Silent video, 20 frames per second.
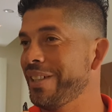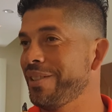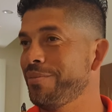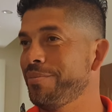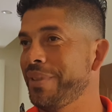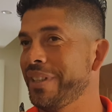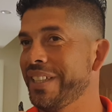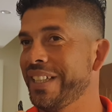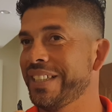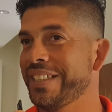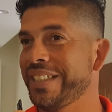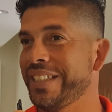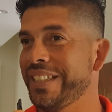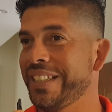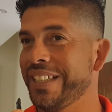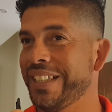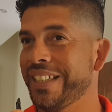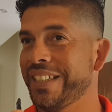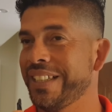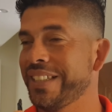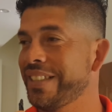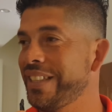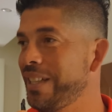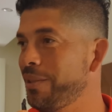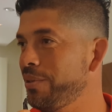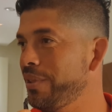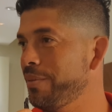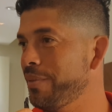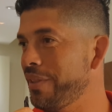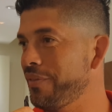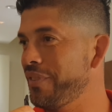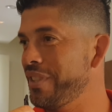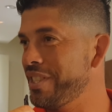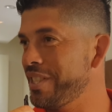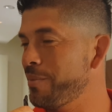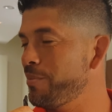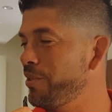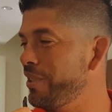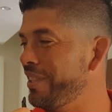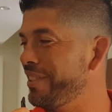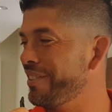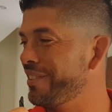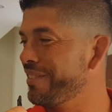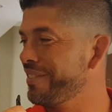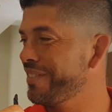acompañar y que estés en la última fecha, es muy lindo.